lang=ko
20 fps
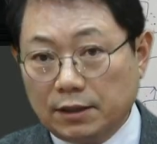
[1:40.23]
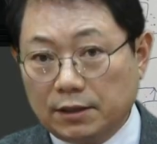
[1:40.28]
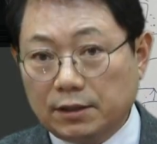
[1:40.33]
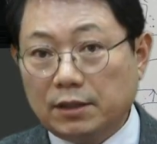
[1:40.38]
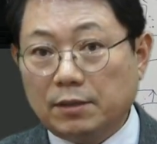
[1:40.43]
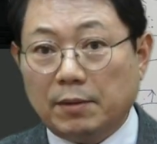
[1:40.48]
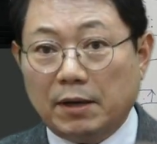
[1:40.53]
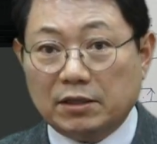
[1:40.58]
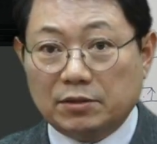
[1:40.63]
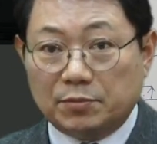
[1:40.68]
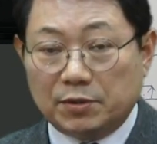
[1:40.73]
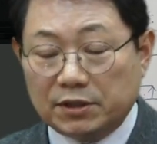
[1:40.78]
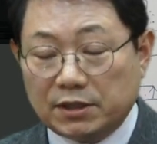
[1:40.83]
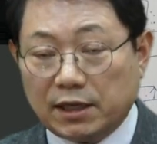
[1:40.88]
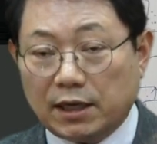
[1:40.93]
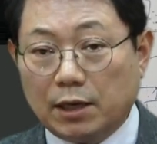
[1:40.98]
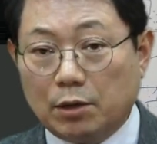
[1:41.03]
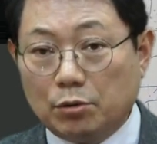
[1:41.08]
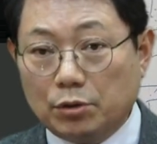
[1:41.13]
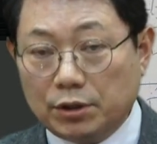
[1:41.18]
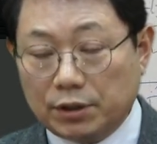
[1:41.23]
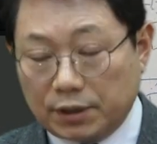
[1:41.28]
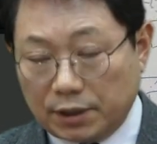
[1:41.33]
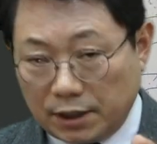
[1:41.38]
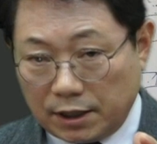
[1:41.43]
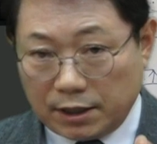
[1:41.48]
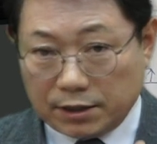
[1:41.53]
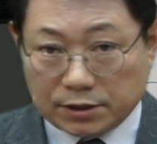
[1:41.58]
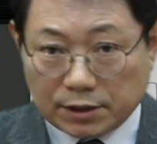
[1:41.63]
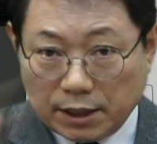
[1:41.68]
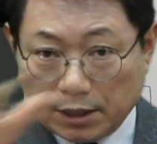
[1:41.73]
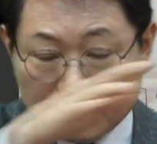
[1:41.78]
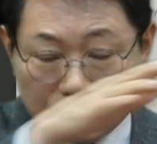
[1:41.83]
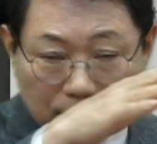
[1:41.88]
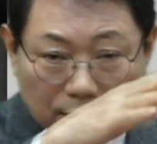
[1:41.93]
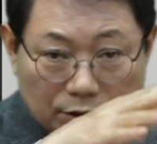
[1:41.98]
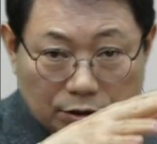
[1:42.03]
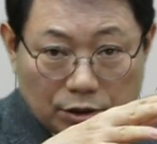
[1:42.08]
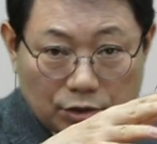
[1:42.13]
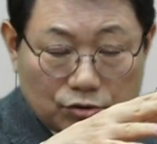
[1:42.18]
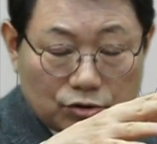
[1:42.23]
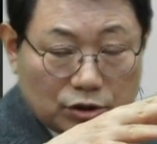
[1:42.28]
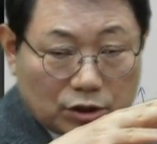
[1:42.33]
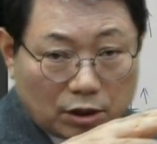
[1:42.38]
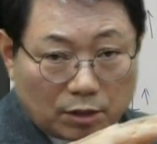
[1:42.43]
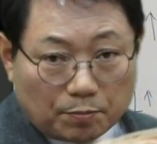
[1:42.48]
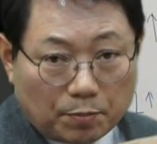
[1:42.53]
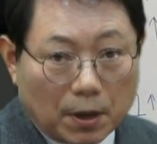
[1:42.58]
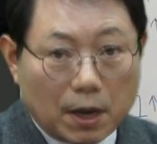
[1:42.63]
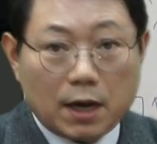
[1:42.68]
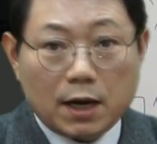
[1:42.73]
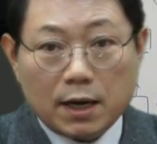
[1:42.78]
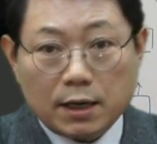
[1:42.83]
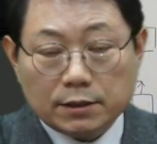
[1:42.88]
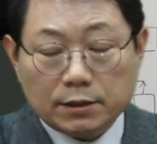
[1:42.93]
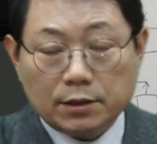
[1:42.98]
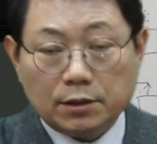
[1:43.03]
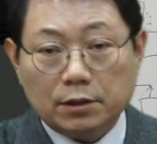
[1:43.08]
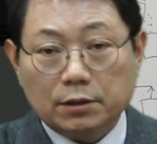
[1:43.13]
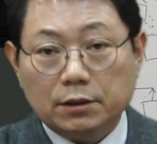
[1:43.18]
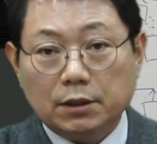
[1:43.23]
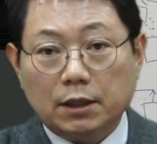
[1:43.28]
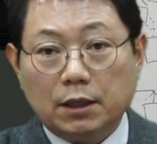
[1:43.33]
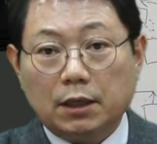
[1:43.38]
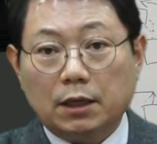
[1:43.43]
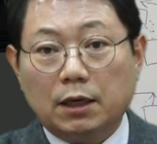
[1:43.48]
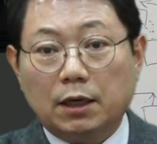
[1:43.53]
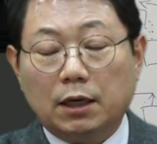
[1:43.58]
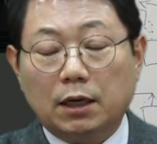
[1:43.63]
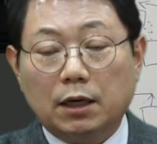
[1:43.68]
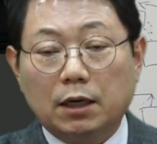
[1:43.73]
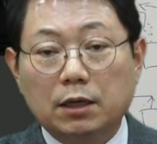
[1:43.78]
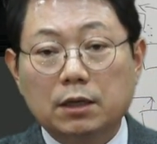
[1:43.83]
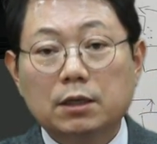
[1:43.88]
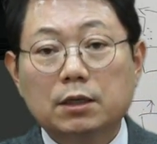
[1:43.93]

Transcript: 근데 맞은편 차가 오니까 좌회전하는데 뒤차가빵 때렸다.